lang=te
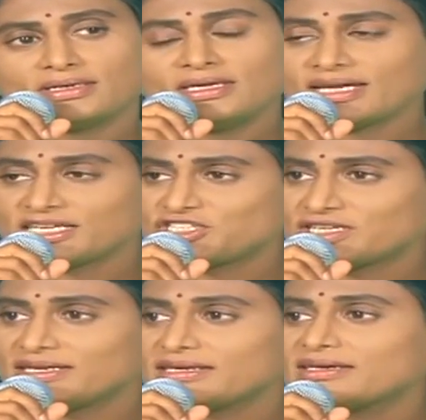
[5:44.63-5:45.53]
ఈ
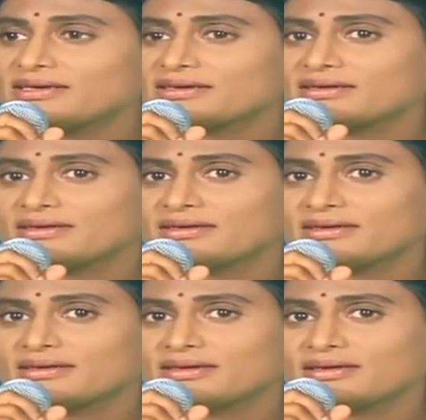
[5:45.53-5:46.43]
రాష్ట్రానికి
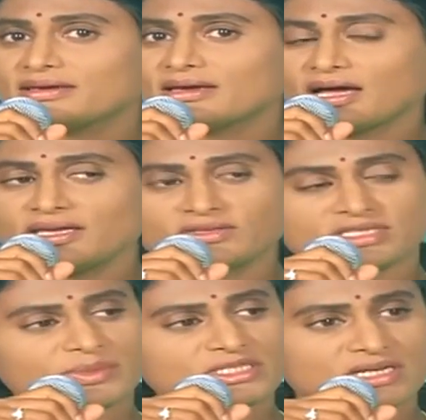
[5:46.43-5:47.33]
ఐదు
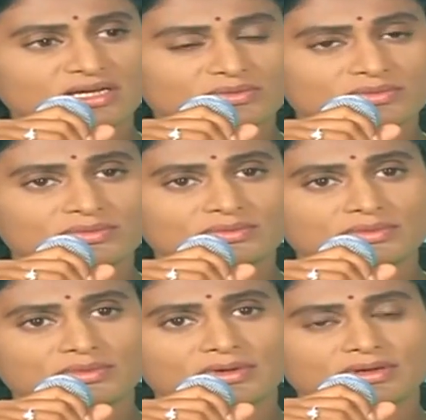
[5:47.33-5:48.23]
సంవత్సరాలు
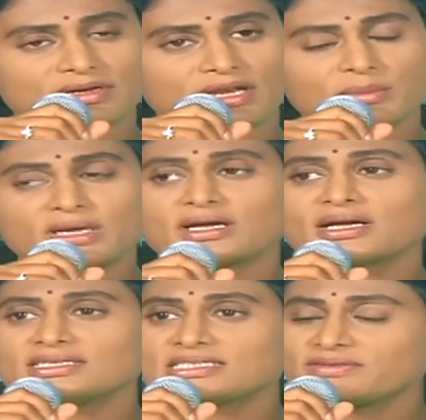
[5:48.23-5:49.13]

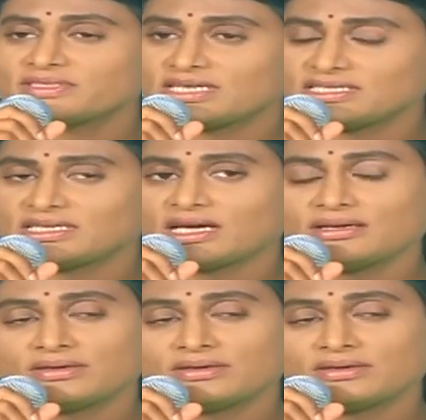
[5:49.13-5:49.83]
నమ్మకంగా సేవ చేసిన